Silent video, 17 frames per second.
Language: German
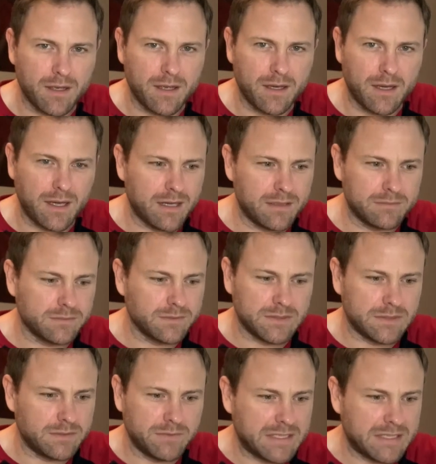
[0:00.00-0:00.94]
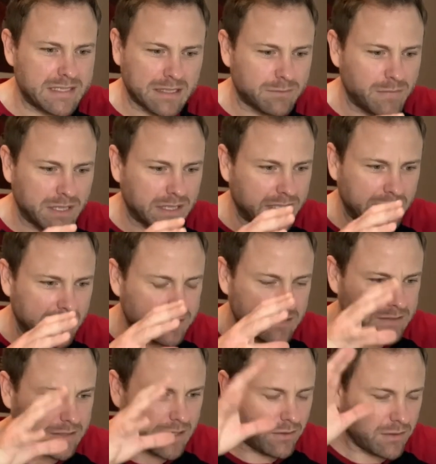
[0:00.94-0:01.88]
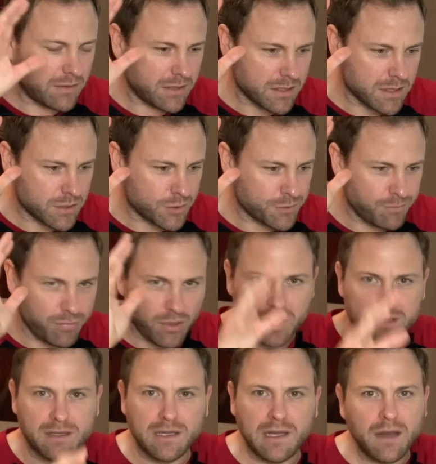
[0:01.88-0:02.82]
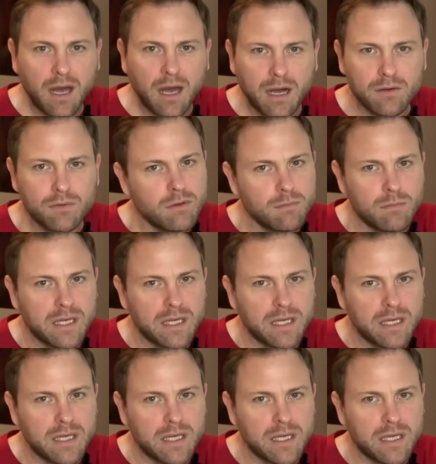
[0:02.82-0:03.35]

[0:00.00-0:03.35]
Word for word: äh, wie gesagt, man kriegt dort auch Sportlernahrung,